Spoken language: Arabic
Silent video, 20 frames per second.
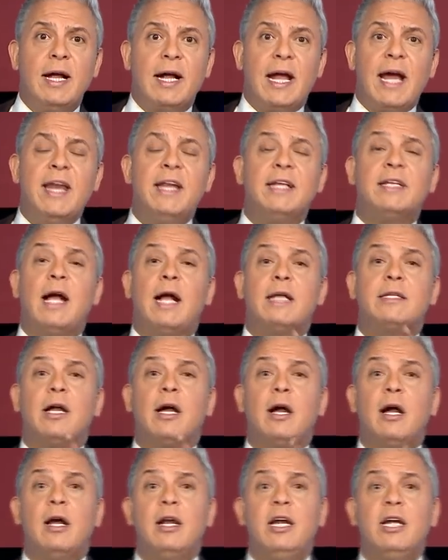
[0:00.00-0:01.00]
كانت
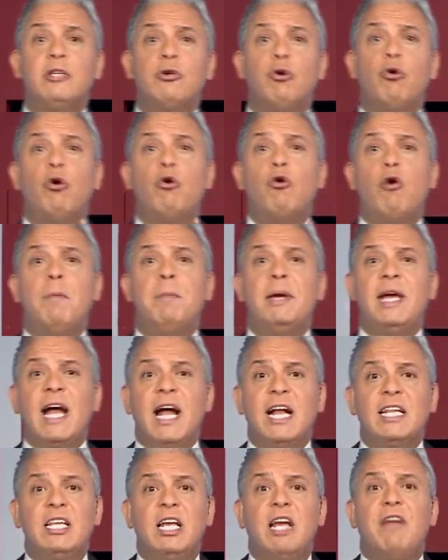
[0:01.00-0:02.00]
اعتقالته وهو
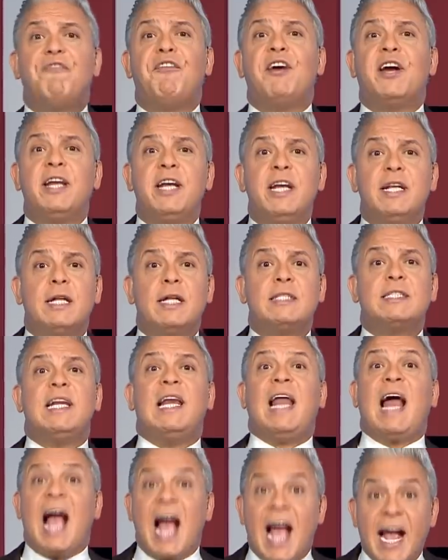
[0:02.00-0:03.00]
بيؤدي فريضة
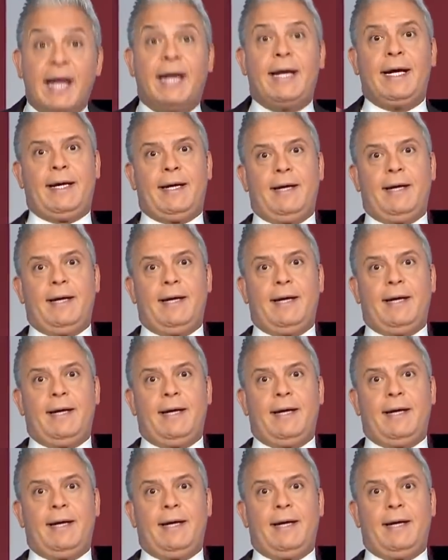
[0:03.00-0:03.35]
الحج